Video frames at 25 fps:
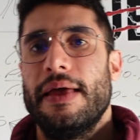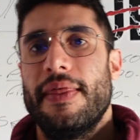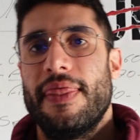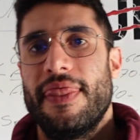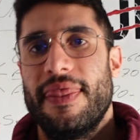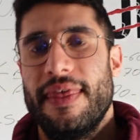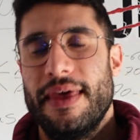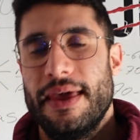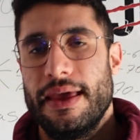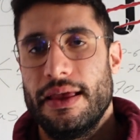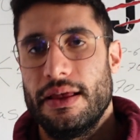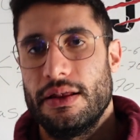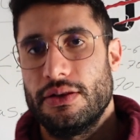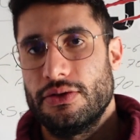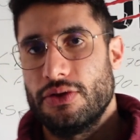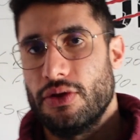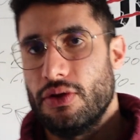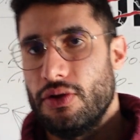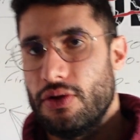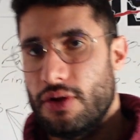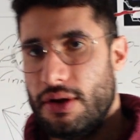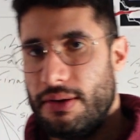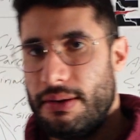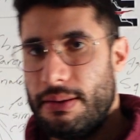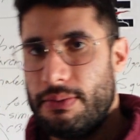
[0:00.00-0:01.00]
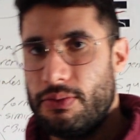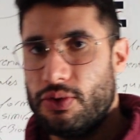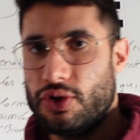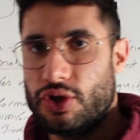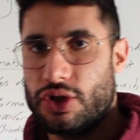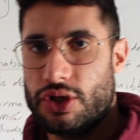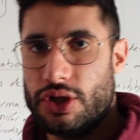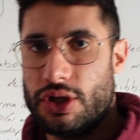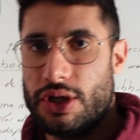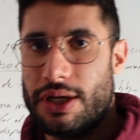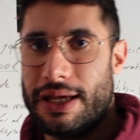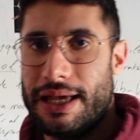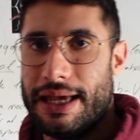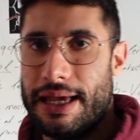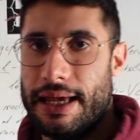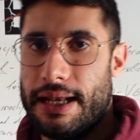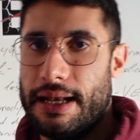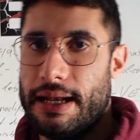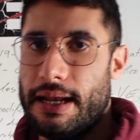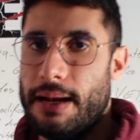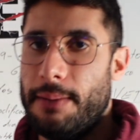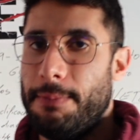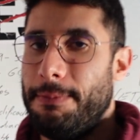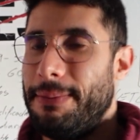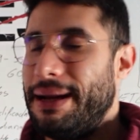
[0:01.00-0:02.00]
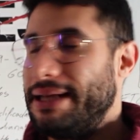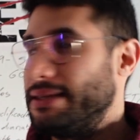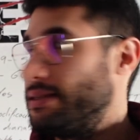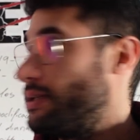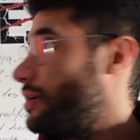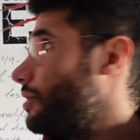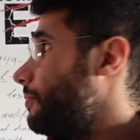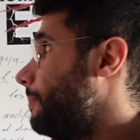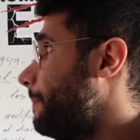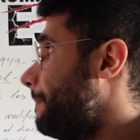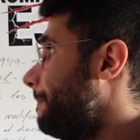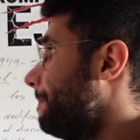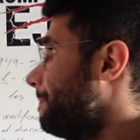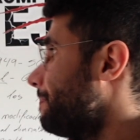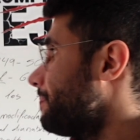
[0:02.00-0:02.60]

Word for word: de todo lo que vemos en el Patreon.